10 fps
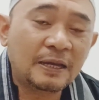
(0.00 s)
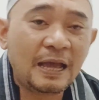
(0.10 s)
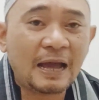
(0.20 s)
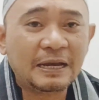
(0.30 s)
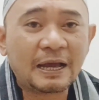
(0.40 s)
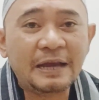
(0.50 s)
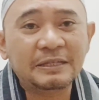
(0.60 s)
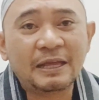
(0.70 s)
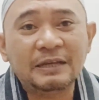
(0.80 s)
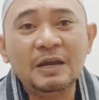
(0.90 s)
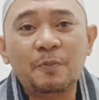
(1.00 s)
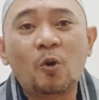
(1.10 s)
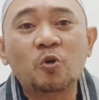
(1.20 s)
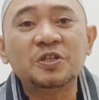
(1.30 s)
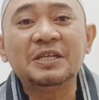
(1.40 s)
yang ada kaitannya
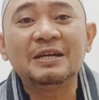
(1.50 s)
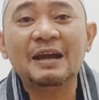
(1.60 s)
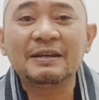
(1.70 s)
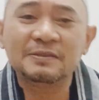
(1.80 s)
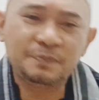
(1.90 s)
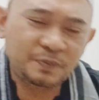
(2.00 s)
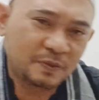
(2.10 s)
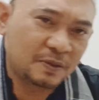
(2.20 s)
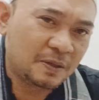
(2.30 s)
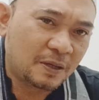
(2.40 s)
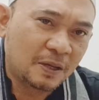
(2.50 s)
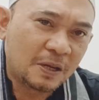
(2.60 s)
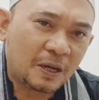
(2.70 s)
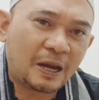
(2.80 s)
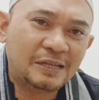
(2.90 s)
pokoknya dengan
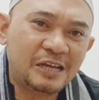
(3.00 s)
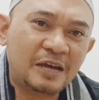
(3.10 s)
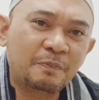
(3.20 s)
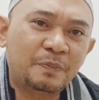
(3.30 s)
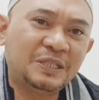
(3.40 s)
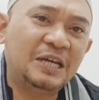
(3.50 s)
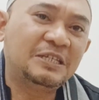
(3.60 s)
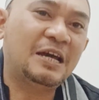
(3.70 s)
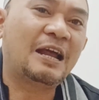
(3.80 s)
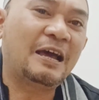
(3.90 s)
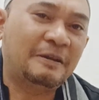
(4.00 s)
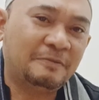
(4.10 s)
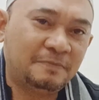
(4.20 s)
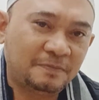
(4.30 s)
kerajaan Pajajaran.